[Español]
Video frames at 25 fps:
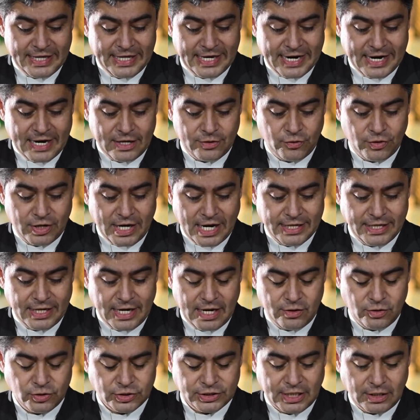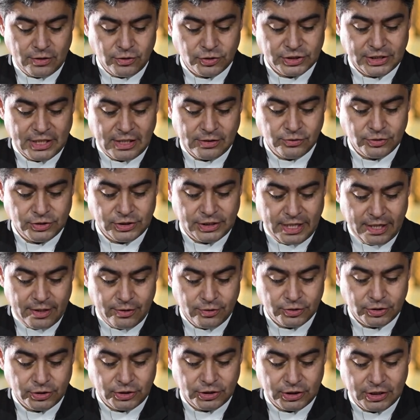dejado callados a los
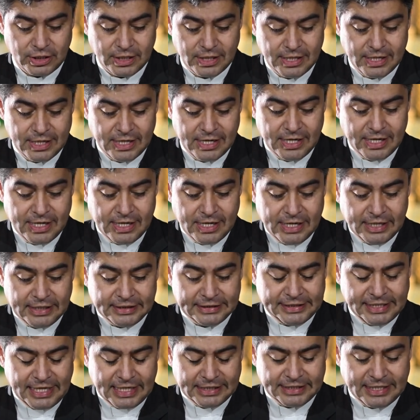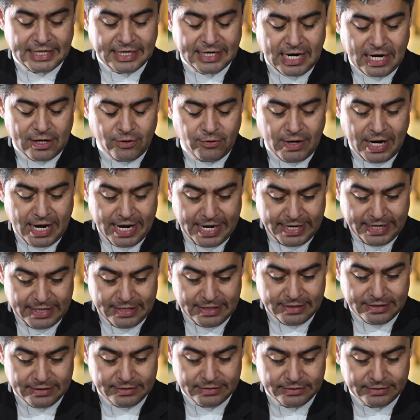saduceos, se acercaron a él.